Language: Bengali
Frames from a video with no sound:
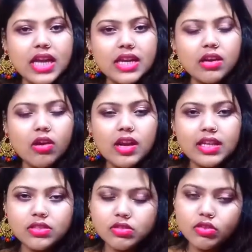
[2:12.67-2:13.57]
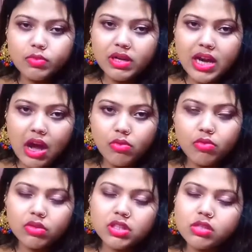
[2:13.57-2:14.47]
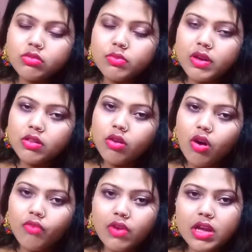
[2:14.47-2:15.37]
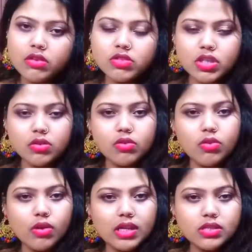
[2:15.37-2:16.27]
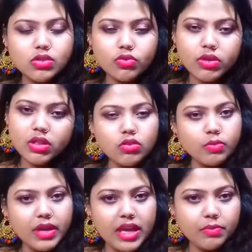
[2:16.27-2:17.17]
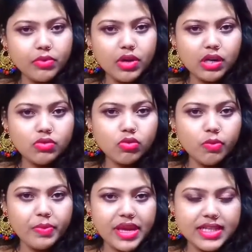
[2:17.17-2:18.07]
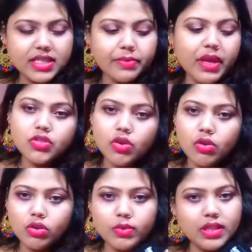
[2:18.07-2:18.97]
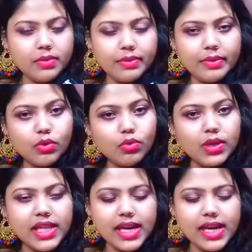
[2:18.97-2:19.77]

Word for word: চাইলে অনলাইন যদি তোমরা নাও করতে চাও তোমরা কিন্তু অফলাইনেও যে কোনো লোকাল স্টোরে তো তোমরা এই প্রোডাক্টগুলো পেয়ে যাবে চলো তোমাদের আমি এবার খুলে